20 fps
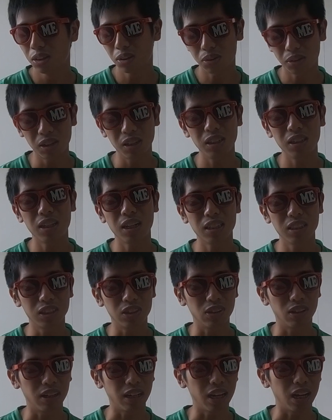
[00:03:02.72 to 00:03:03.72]
これに関し
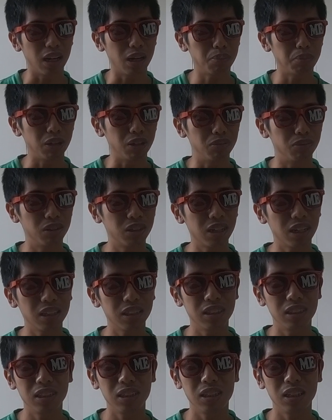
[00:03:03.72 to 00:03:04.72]
てはねやっぱ
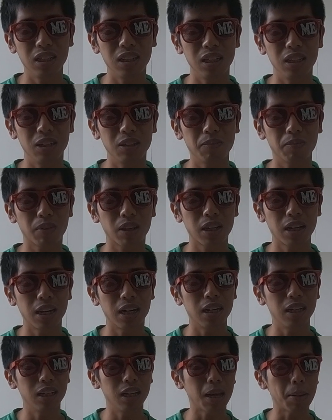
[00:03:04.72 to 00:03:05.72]
昔か
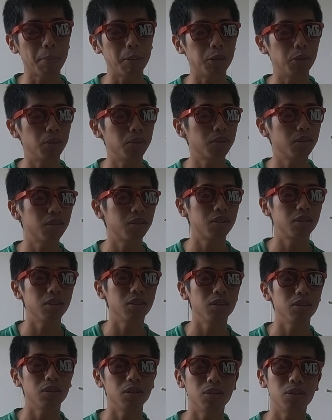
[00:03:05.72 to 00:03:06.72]
らねやっぱ
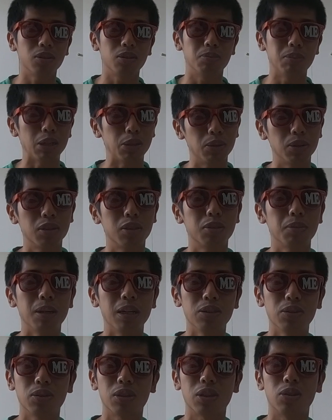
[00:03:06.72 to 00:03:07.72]
ロックンロール、まあ、
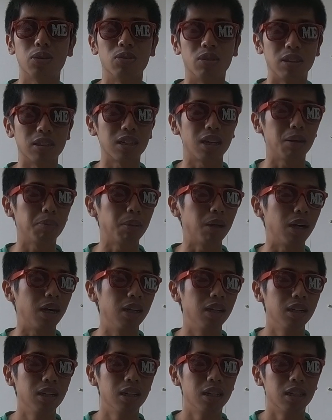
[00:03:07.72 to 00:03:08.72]
ロックバンドっていうのはさやっぱ